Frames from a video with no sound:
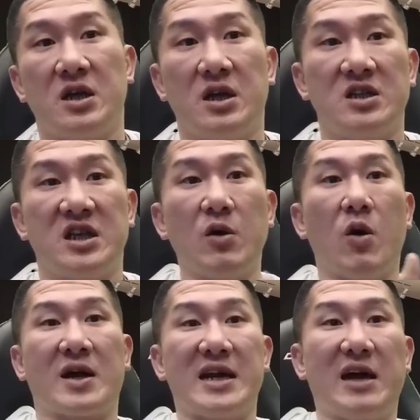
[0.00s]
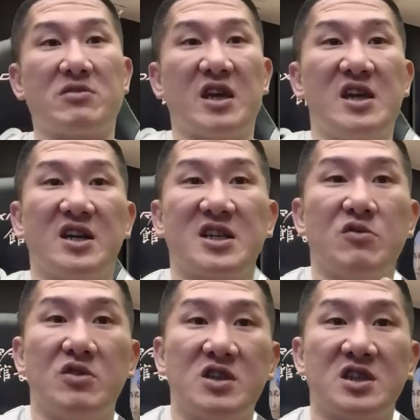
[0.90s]
结果我看到第一个新
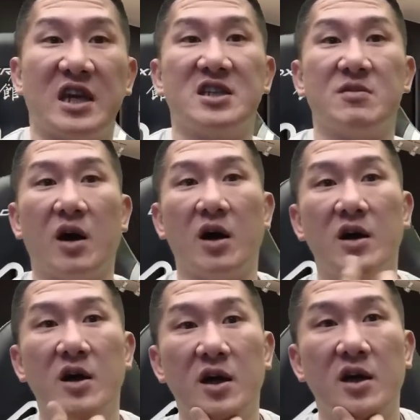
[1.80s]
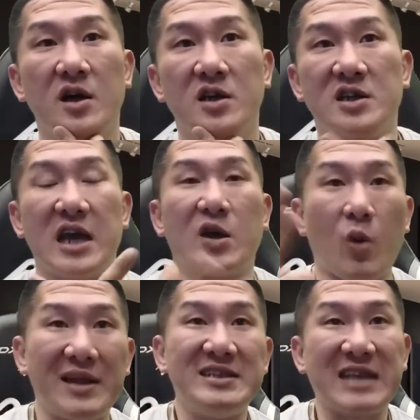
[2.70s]
闻是写什么？写
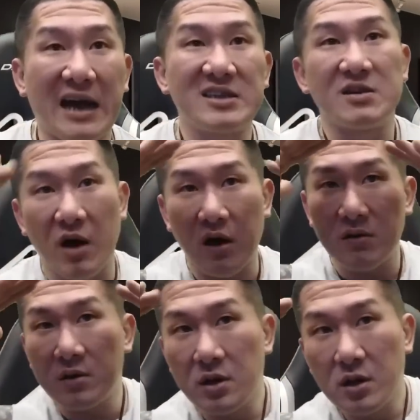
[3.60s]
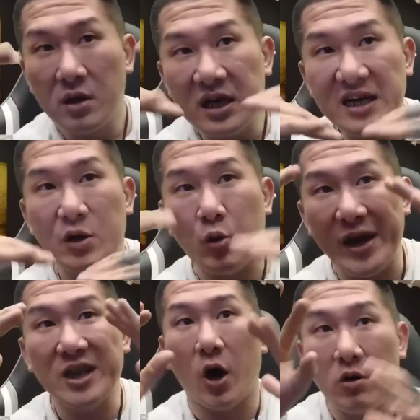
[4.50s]
馆长什么？一个
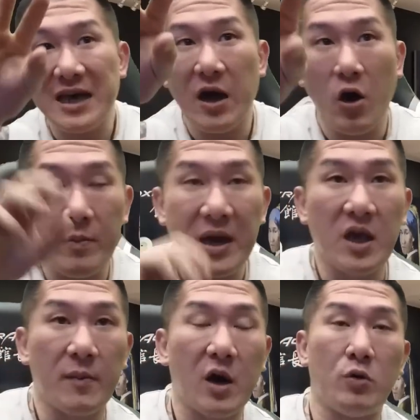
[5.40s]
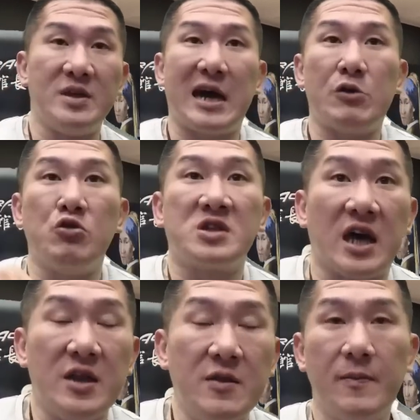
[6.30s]
龟头在后面，有没？有？我们家玉
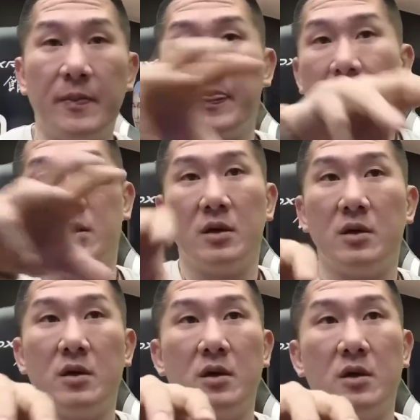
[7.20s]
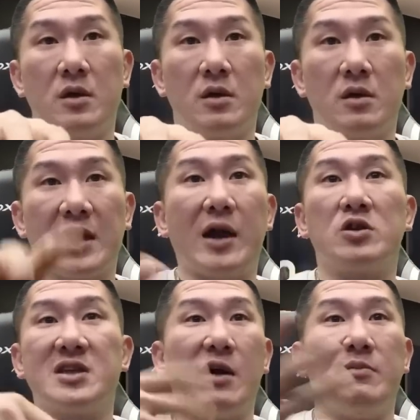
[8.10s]
生，大家都
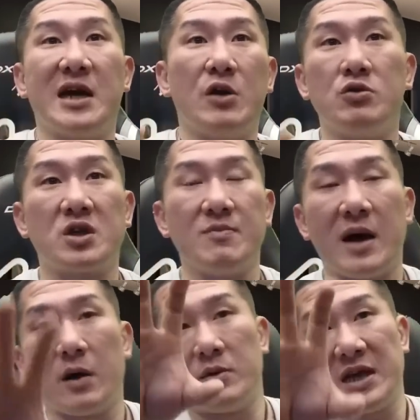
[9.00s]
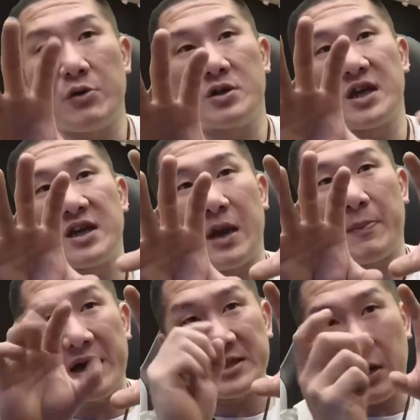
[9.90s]
知道我们家玉生吧？我们家玉生跟他
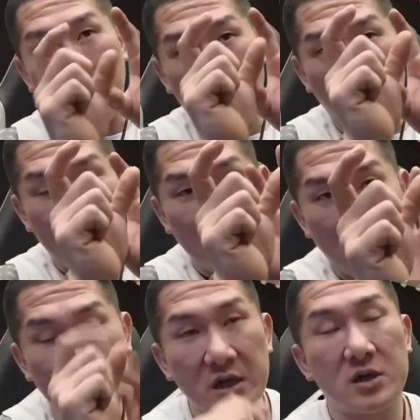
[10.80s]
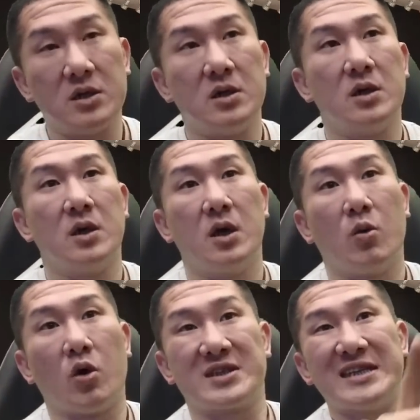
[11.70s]
拍照，然后后面有一个
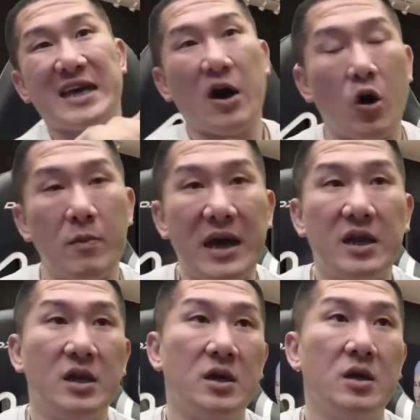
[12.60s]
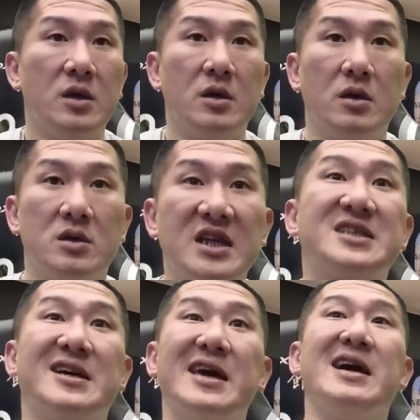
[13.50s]
我站在后面，记
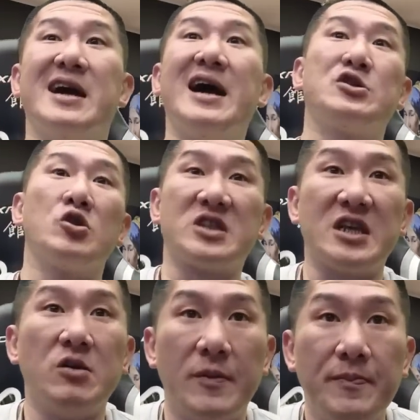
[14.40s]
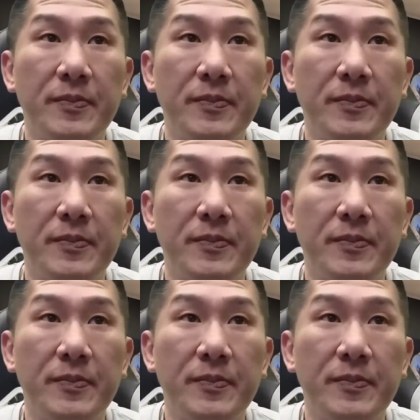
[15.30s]
者也很爱做新闻。